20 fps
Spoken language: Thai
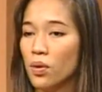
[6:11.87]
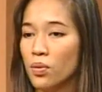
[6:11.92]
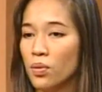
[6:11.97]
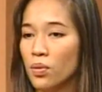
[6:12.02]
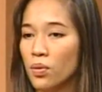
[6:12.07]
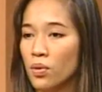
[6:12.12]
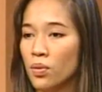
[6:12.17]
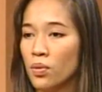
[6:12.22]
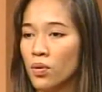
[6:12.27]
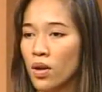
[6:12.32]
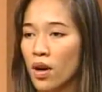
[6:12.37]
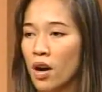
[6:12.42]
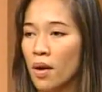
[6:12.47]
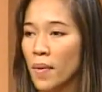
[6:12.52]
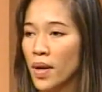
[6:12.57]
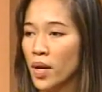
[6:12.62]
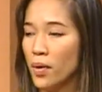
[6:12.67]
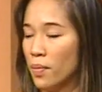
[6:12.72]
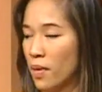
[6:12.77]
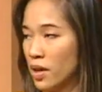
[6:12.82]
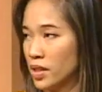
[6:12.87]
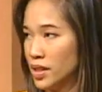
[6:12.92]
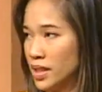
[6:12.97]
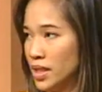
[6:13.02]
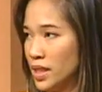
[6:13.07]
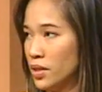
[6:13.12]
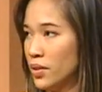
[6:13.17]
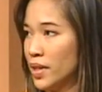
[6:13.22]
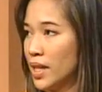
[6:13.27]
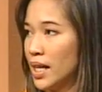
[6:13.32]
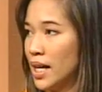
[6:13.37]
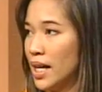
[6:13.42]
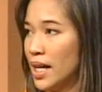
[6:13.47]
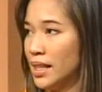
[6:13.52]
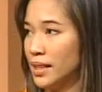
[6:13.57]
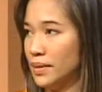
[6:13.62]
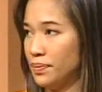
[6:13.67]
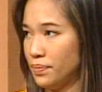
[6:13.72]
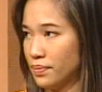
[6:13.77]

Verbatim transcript: คู่ก็ไปอยู่วอสตันด้วยกัน